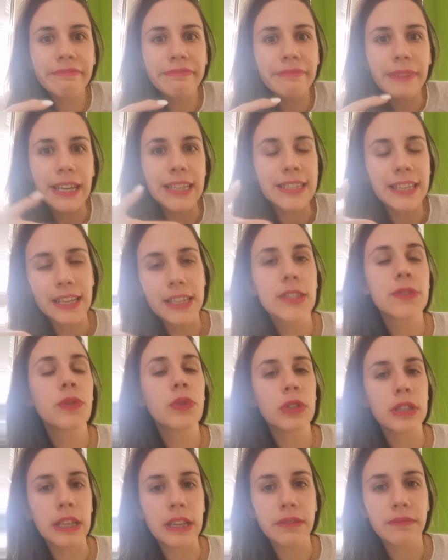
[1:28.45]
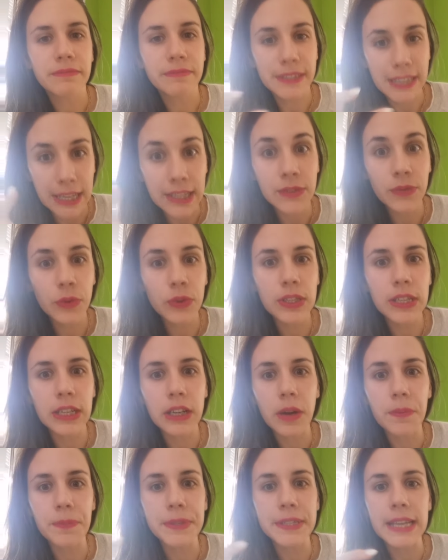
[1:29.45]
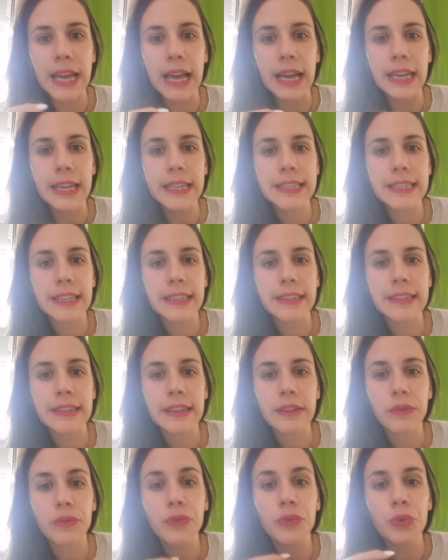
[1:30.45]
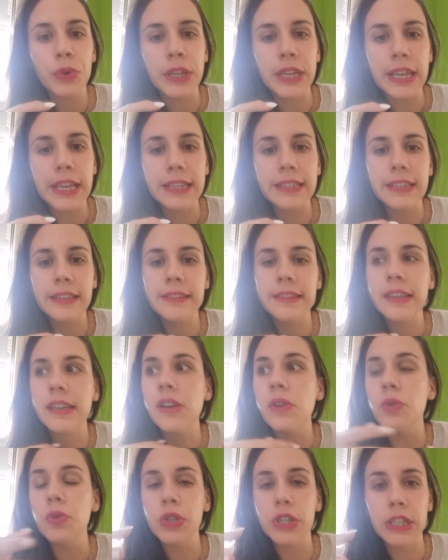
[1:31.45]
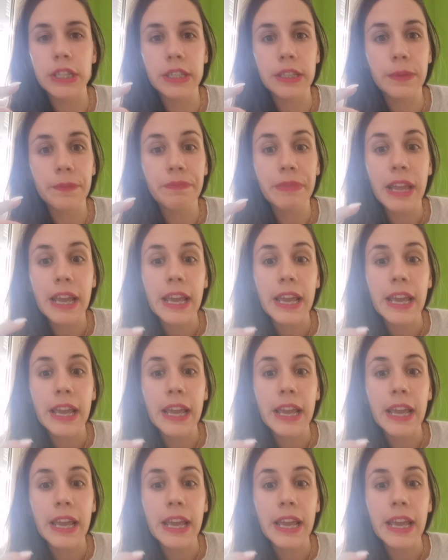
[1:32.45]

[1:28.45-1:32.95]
bah, ça se faisait. Ça se faisait comme ça et que c'était fluide et que c'était logique.